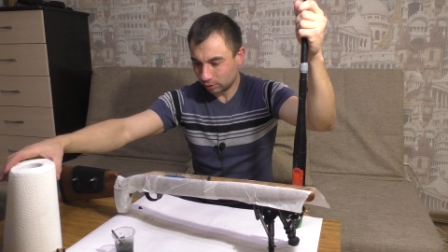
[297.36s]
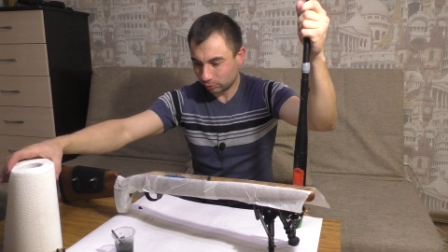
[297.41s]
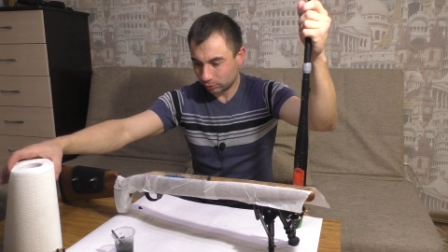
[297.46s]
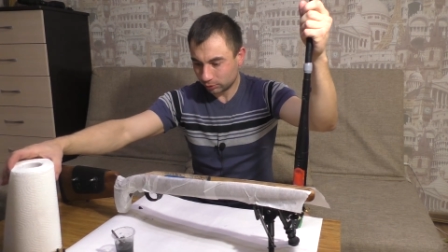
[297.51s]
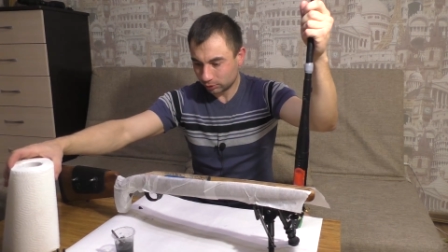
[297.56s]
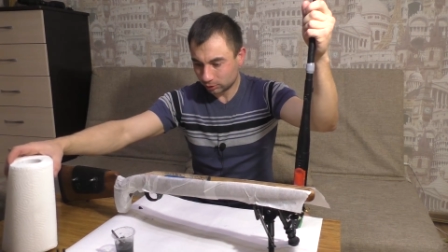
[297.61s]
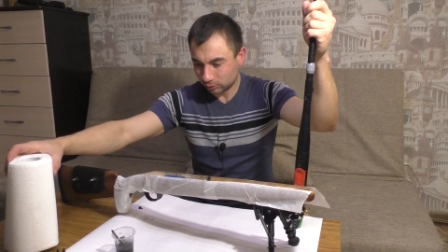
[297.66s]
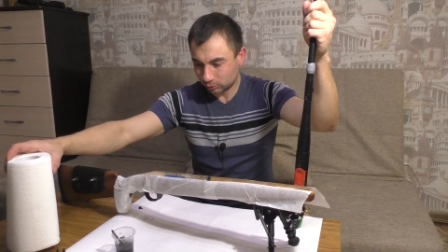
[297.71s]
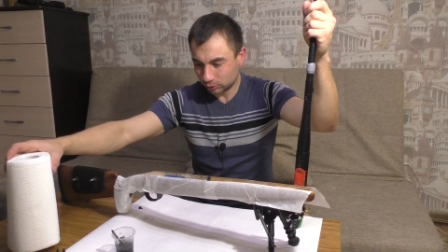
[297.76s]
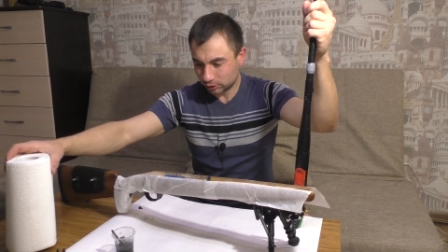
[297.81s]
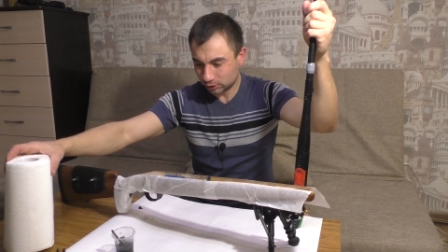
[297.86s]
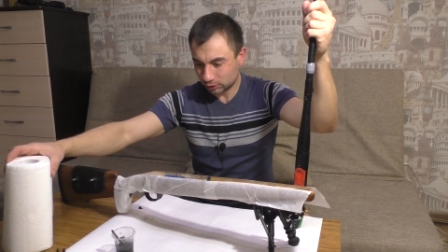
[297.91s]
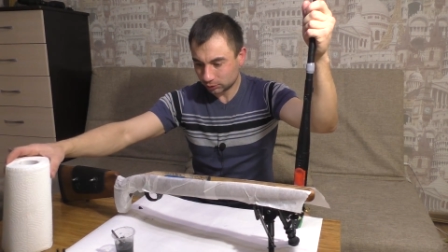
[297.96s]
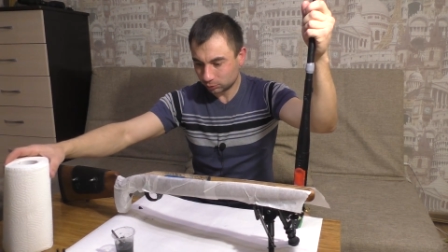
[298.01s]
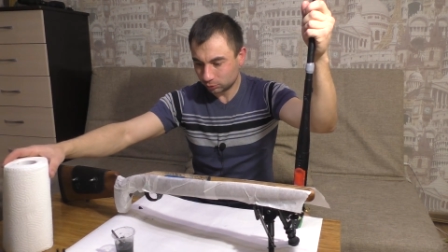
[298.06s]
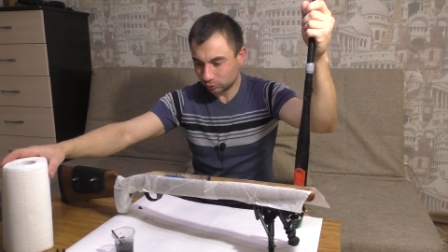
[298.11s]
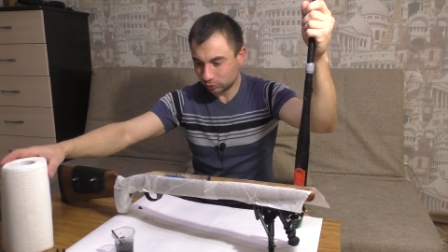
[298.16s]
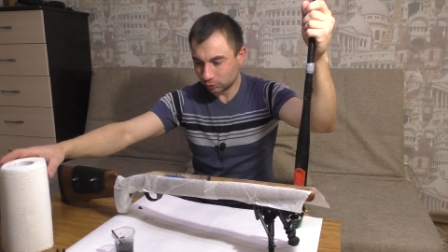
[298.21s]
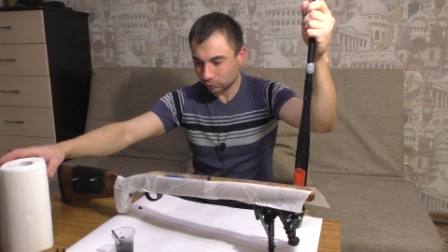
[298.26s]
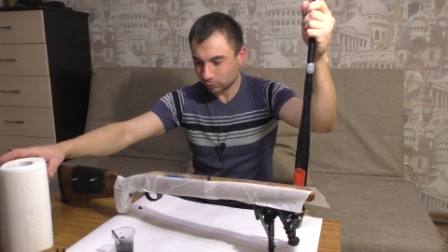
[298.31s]
Поэтому сейчас
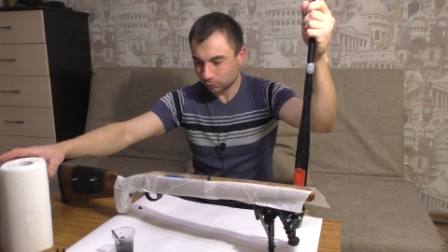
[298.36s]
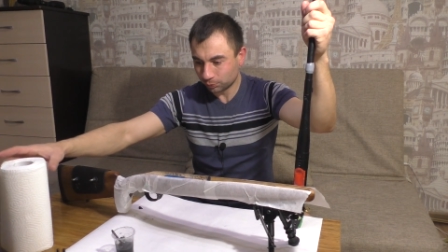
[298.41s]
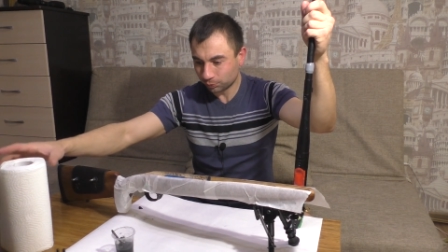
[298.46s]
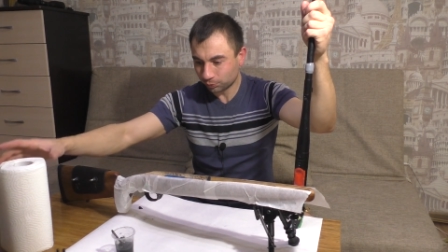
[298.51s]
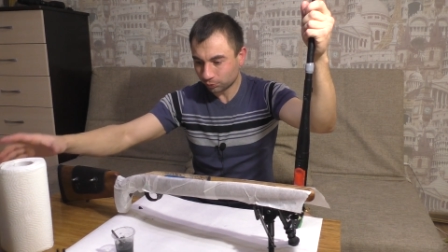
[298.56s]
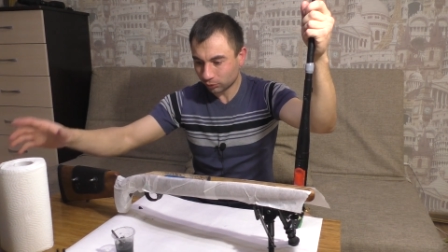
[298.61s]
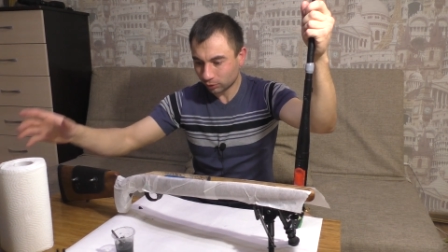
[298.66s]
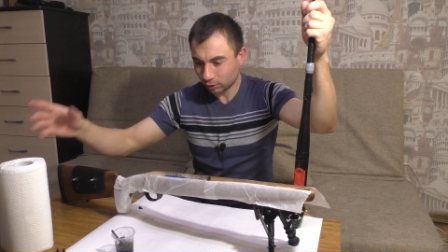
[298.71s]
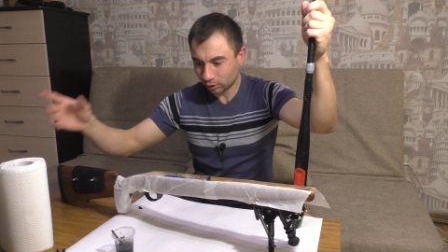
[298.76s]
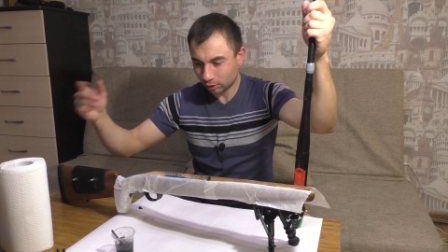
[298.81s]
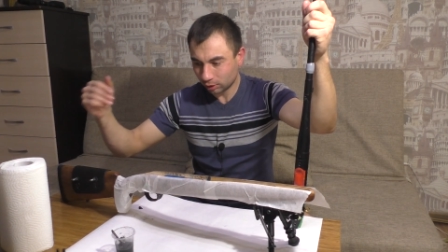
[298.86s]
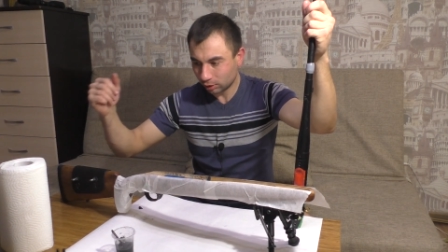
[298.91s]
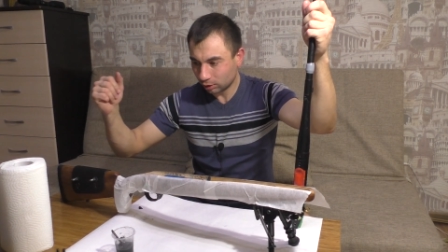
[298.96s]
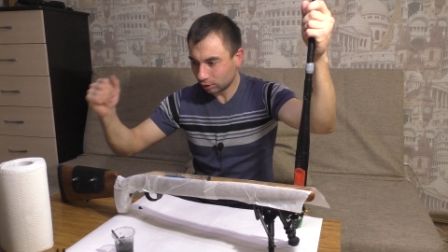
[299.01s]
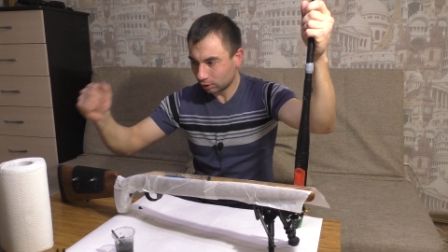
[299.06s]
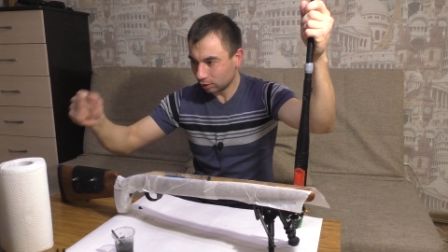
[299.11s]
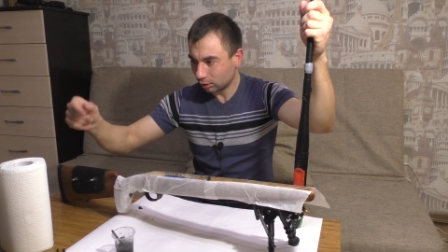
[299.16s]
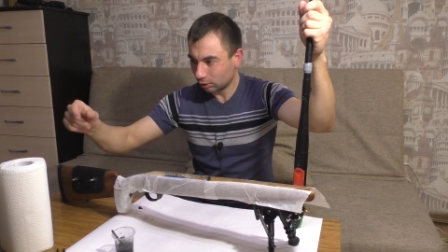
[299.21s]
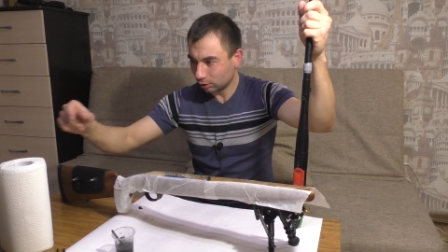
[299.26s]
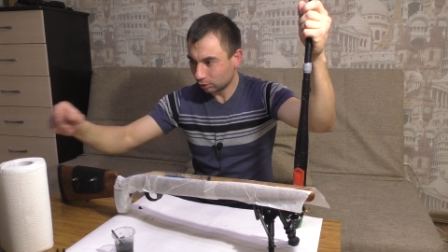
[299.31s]
будем
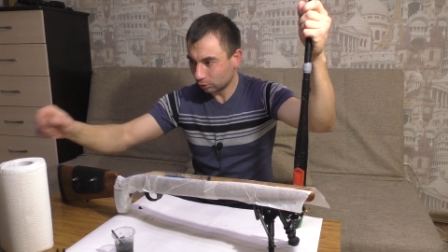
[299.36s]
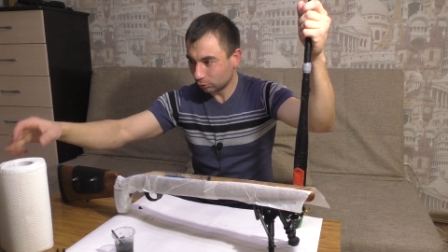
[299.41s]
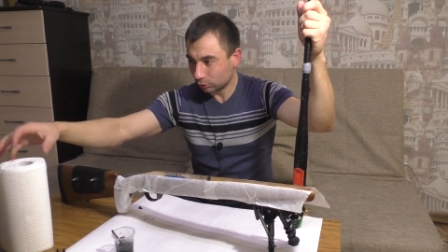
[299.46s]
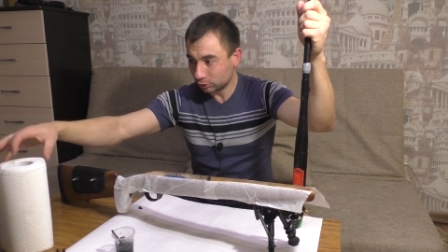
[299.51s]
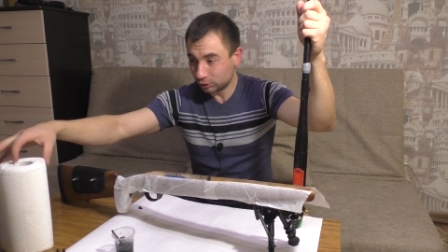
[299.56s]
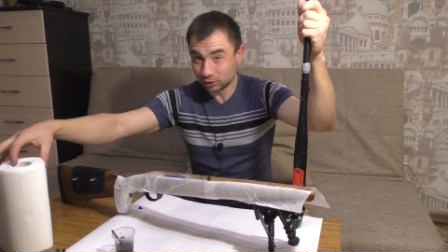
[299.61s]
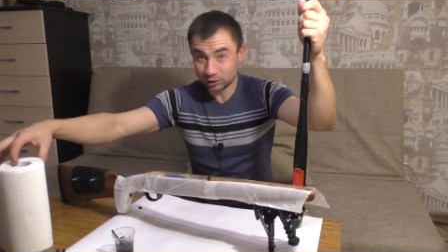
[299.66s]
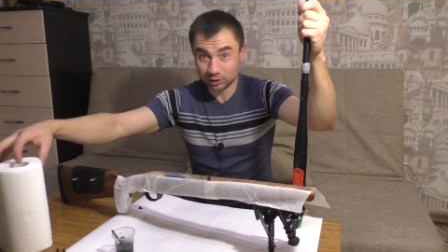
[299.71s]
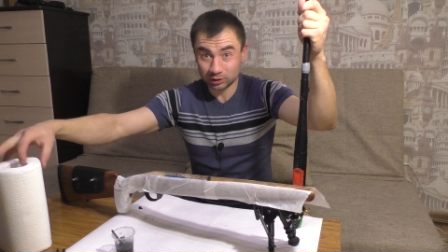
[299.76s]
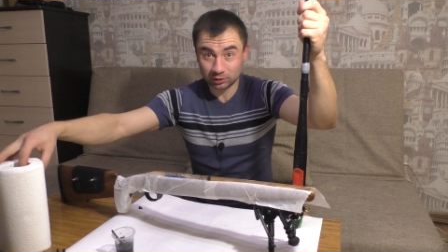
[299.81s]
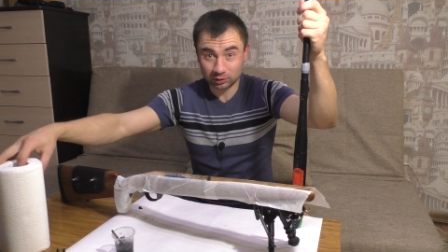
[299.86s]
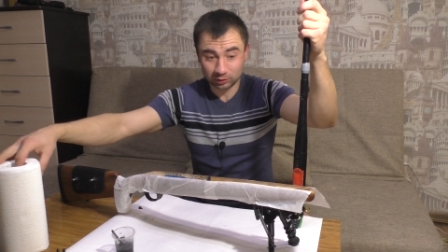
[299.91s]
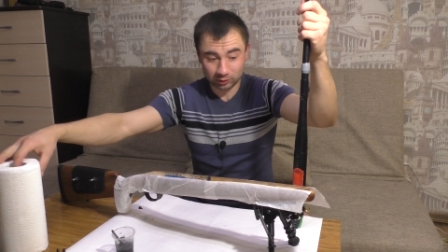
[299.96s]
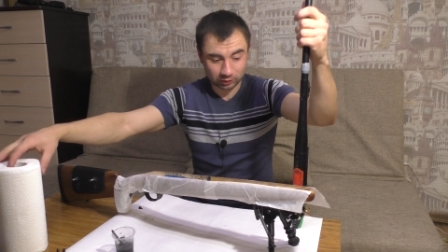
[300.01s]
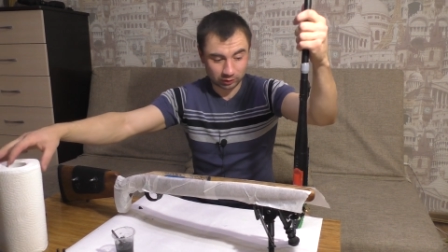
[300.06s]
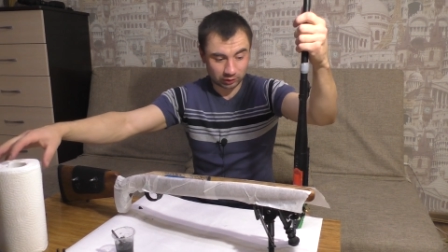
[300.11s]
очень